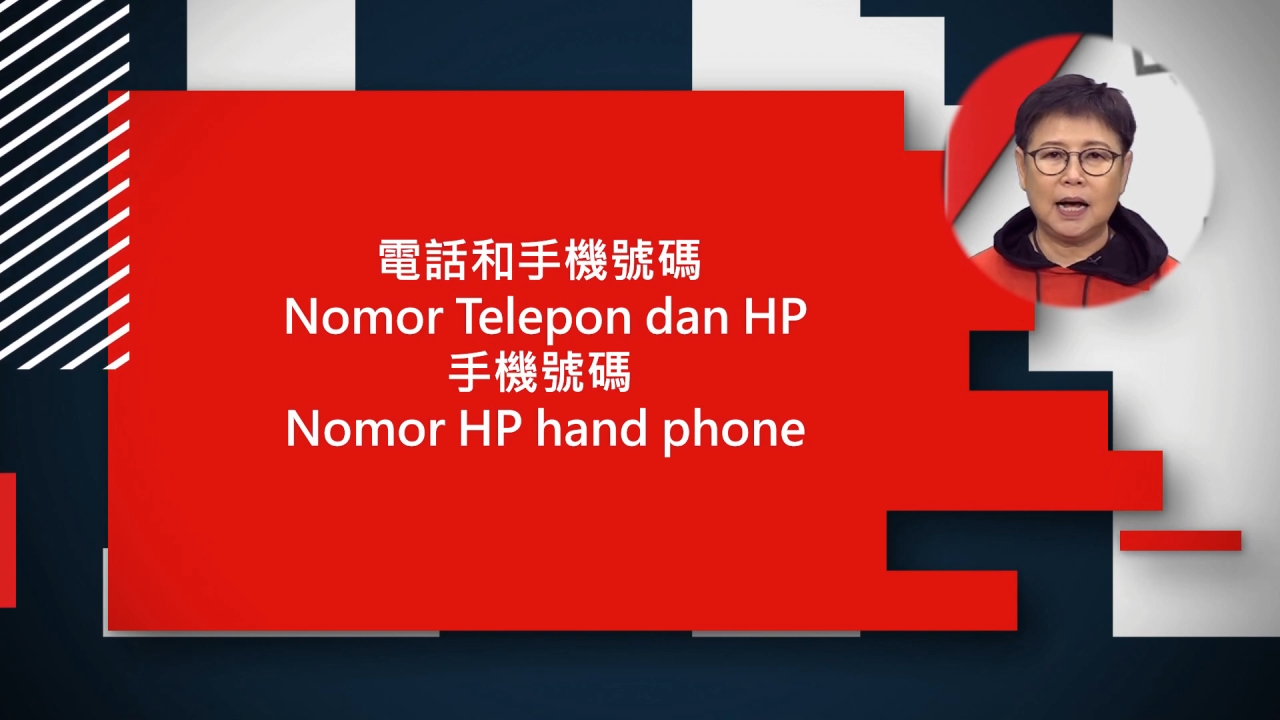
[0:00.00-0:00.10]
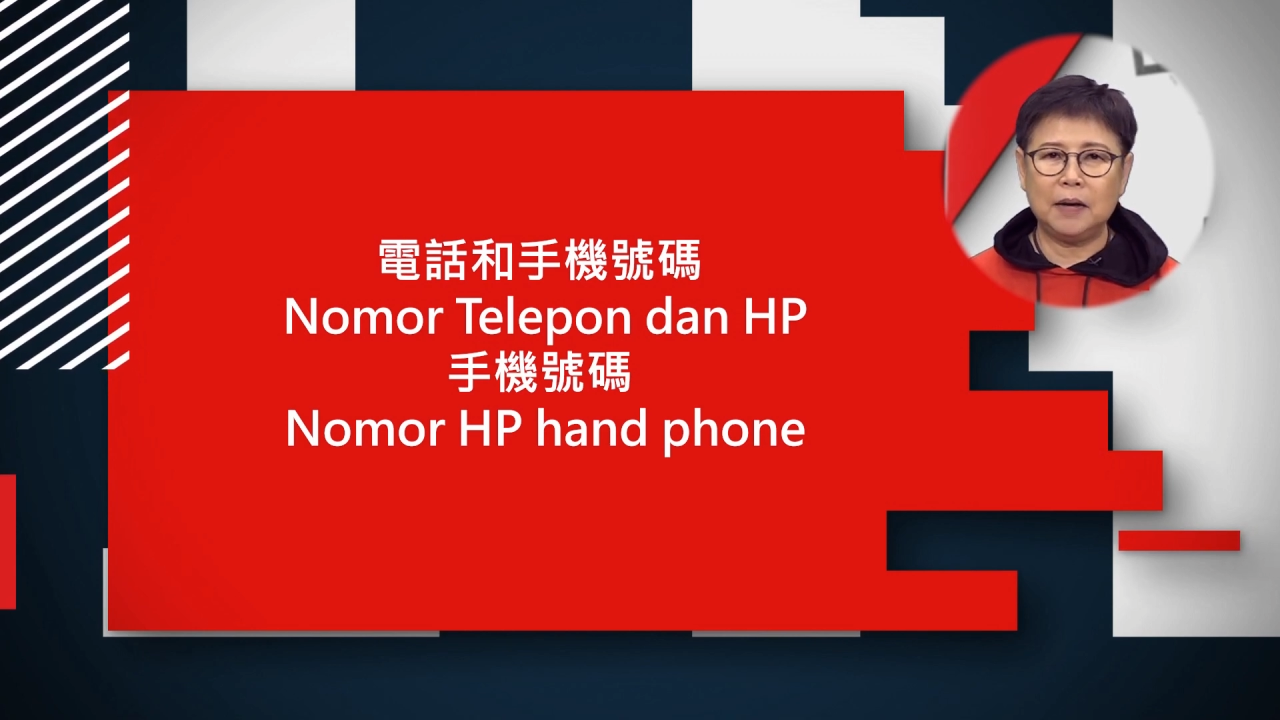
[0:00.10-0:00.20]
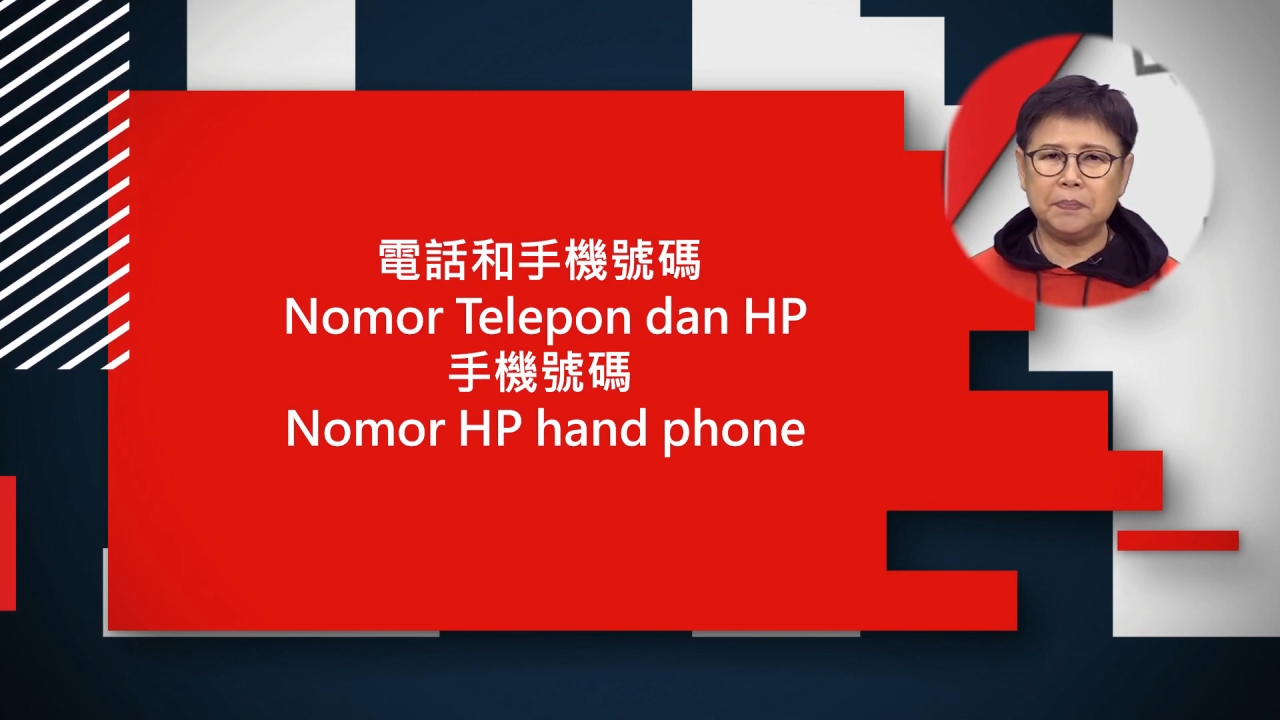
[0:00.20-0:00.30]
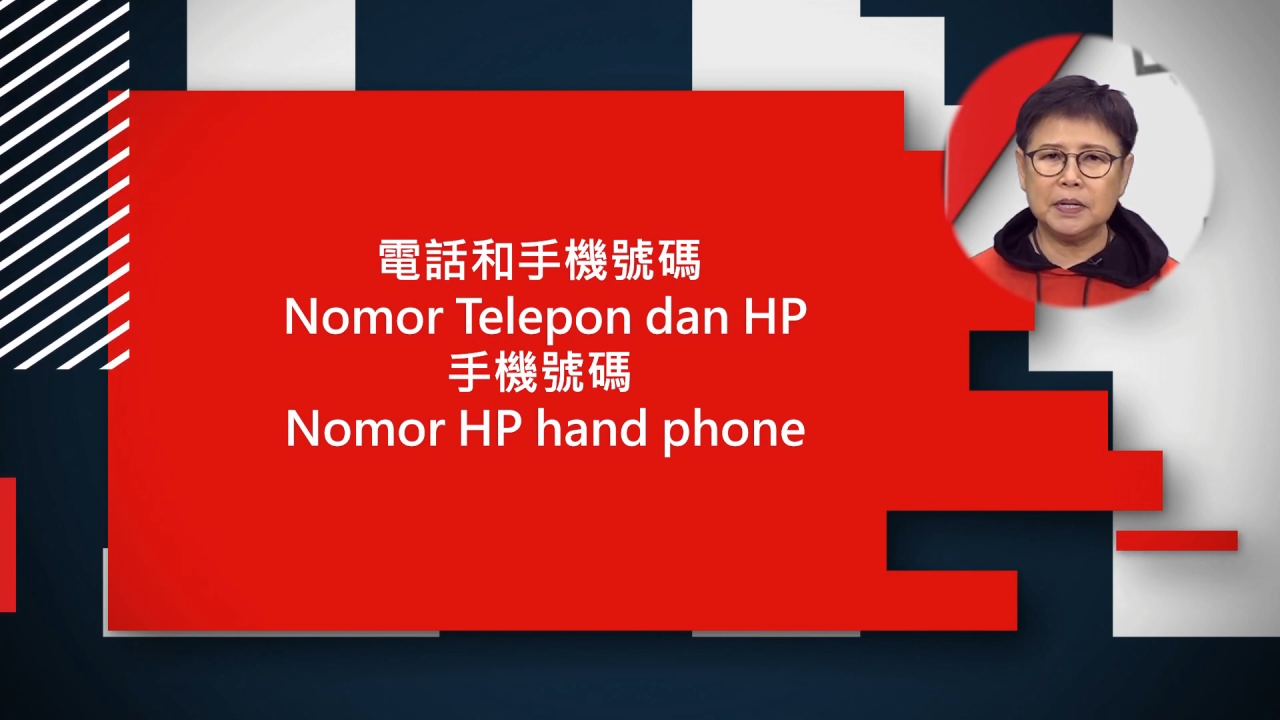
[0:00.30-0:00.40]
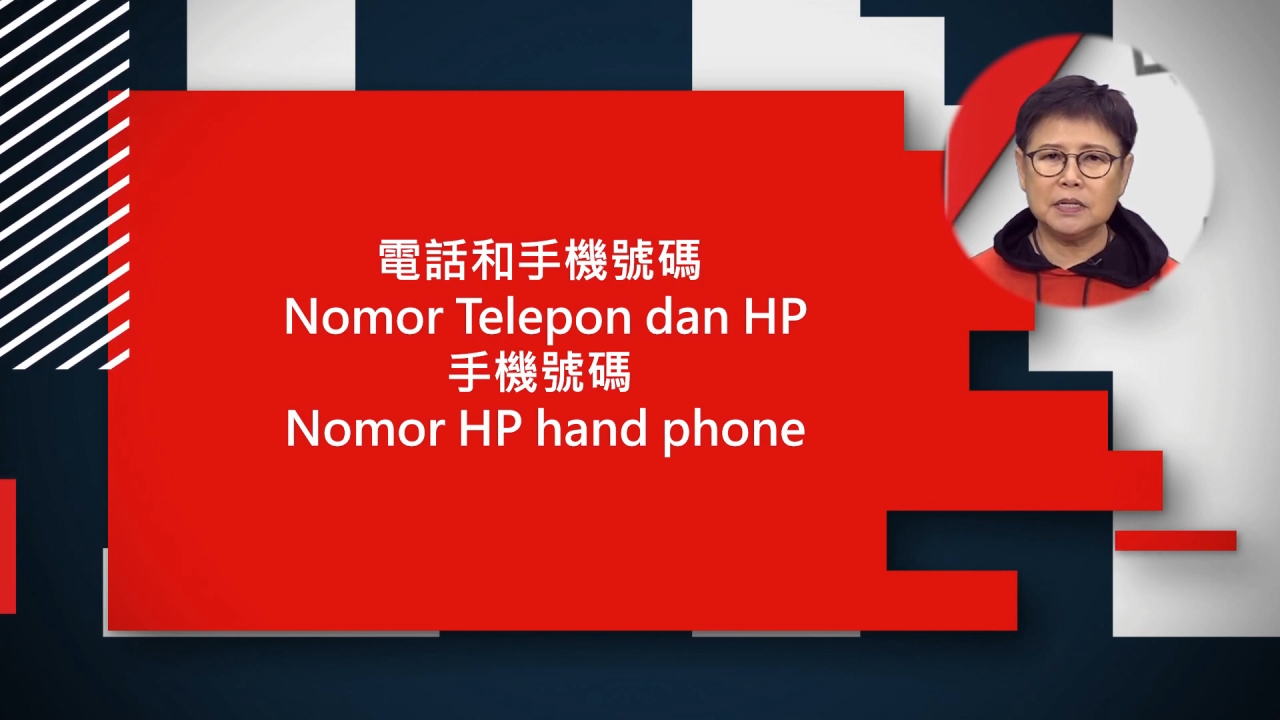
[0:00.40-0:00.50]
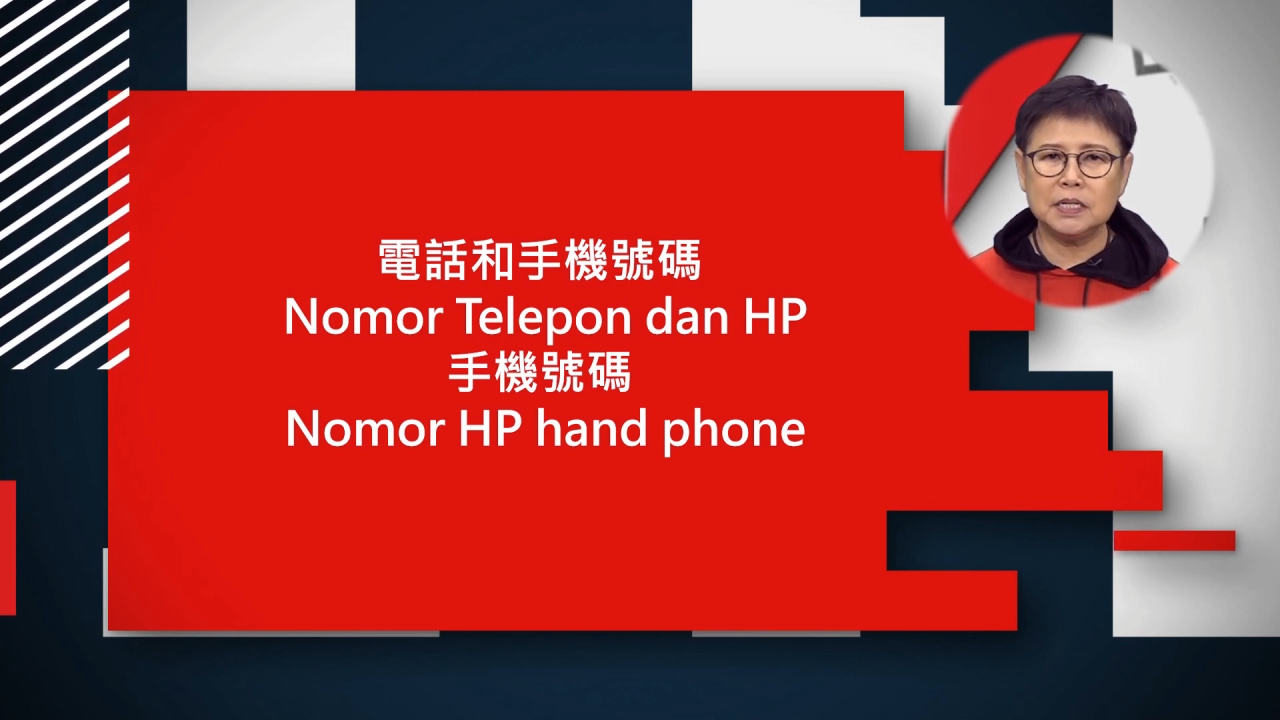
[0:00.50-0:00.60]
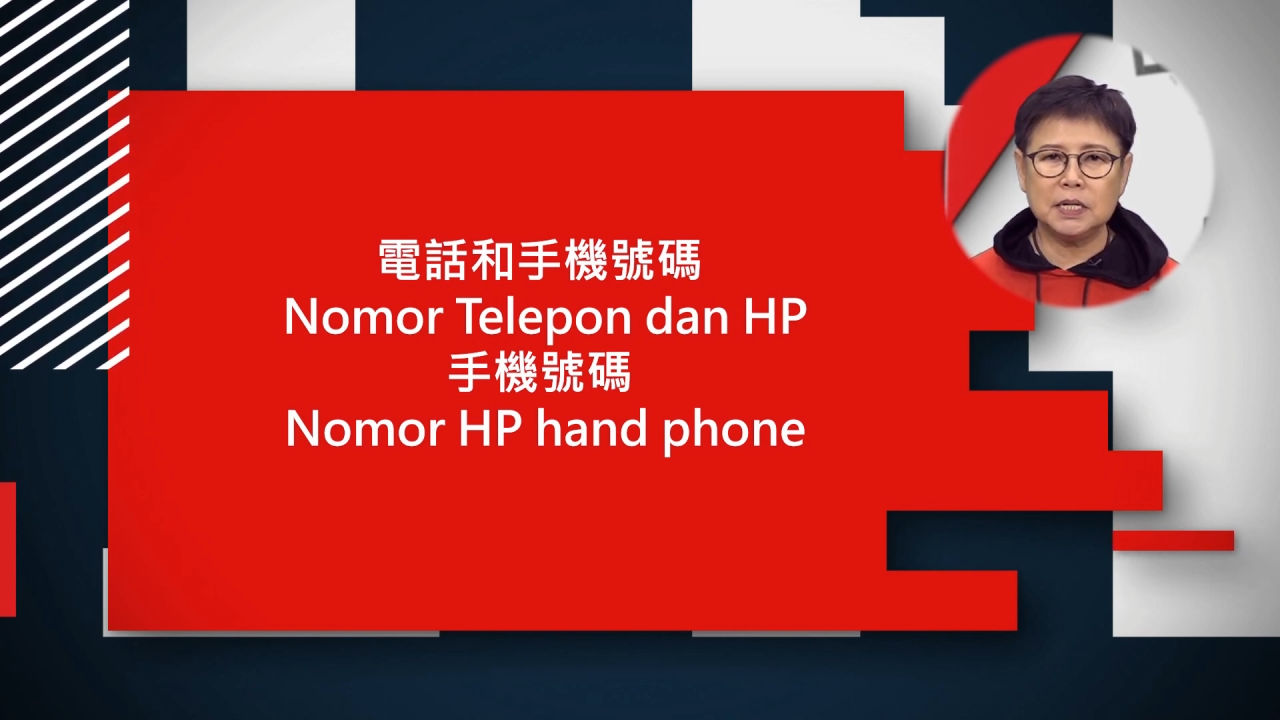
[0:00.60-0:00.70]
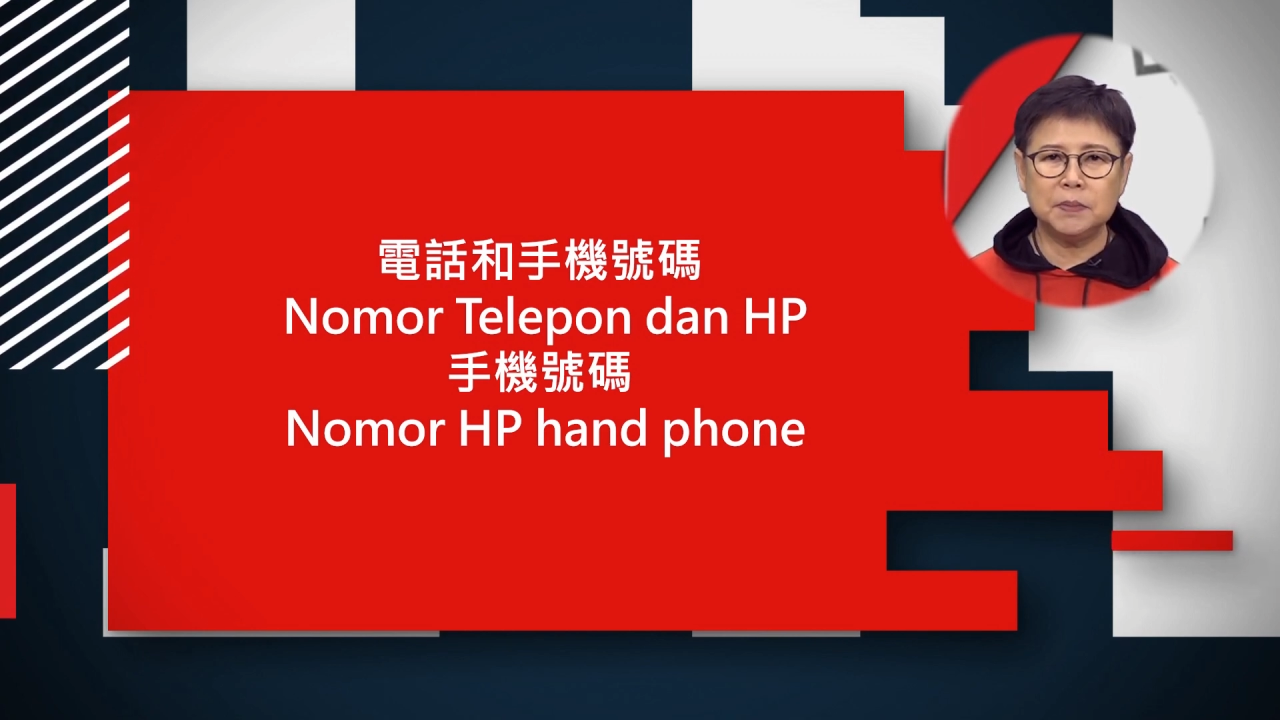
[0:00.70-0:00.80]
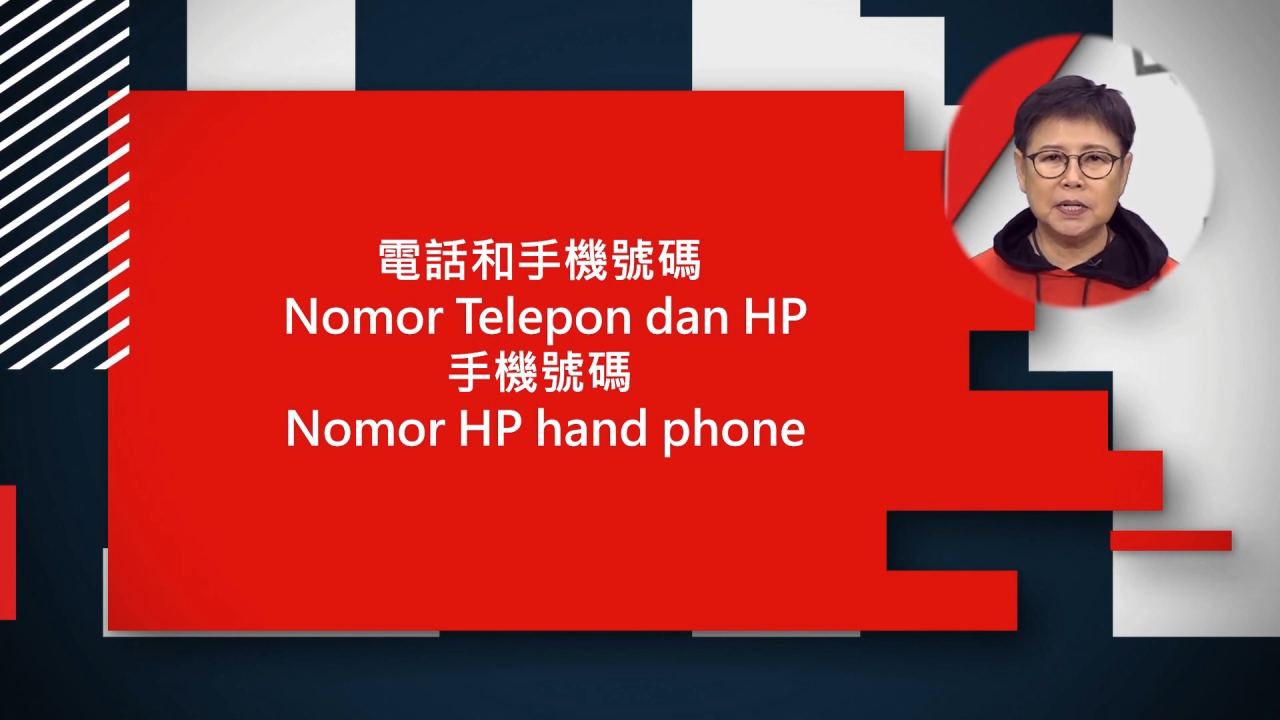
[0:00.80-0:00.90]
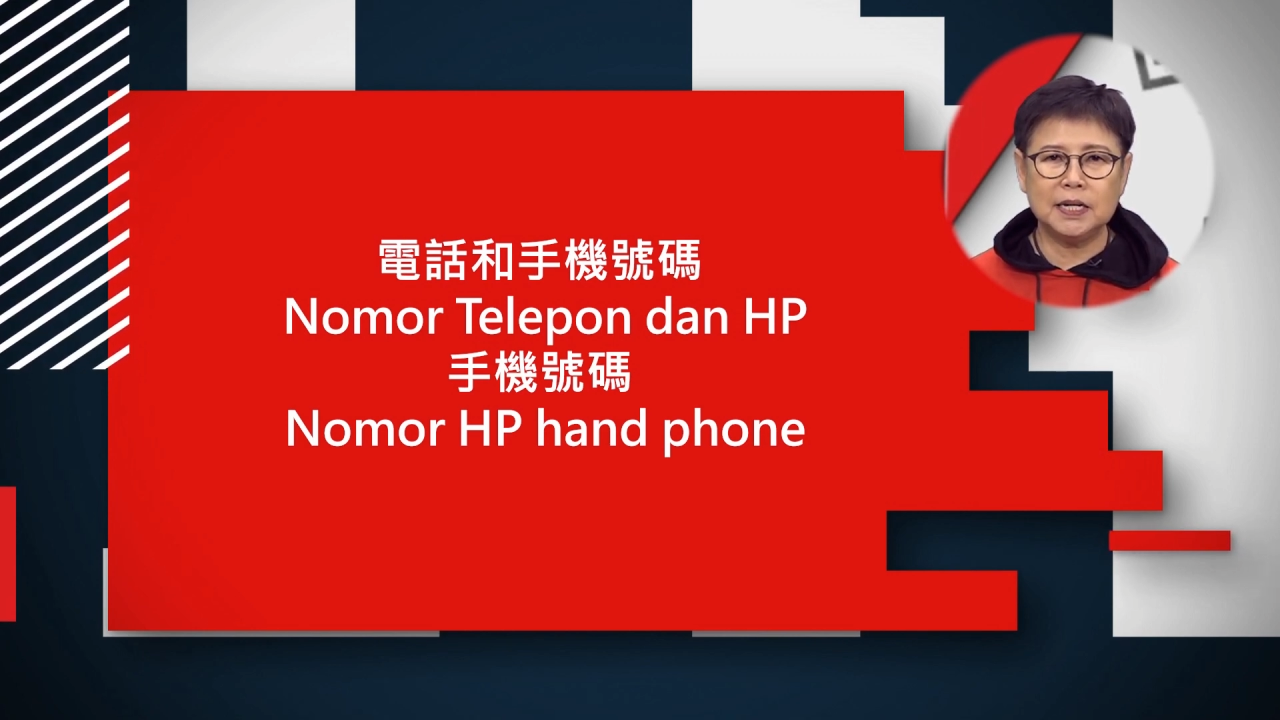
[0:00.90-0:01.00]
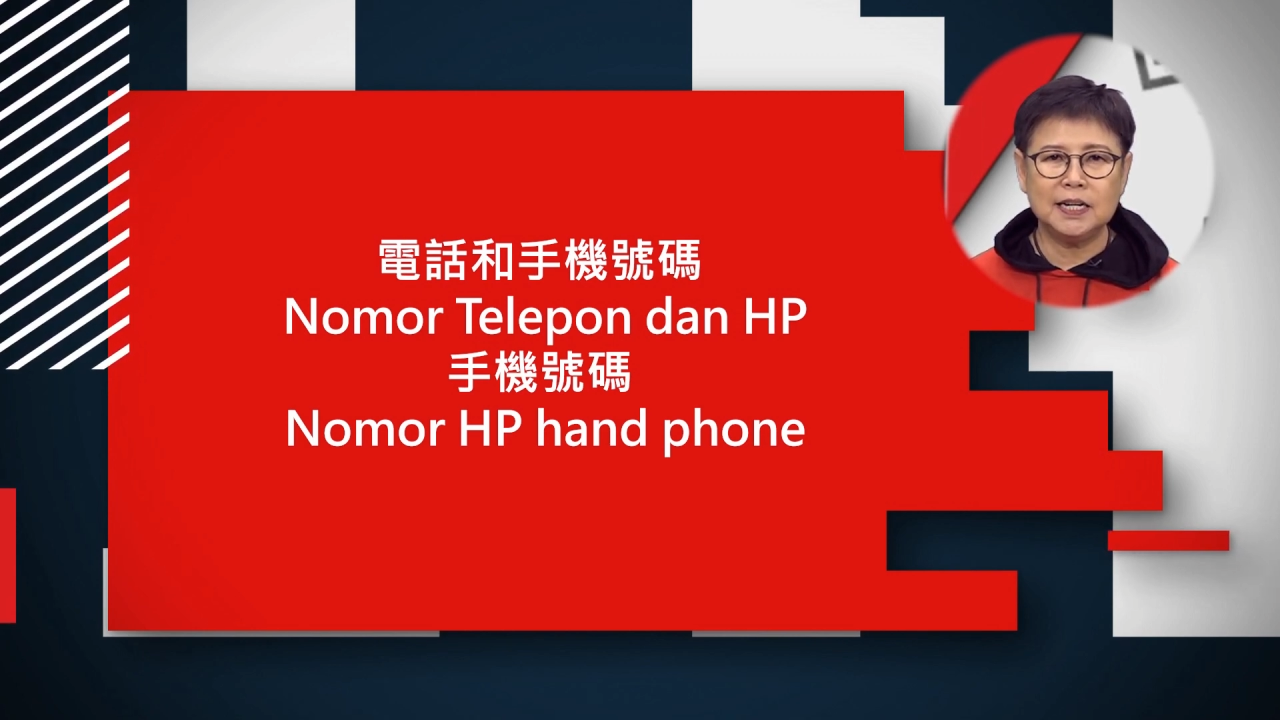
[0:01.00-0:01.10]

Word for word: hp 是什么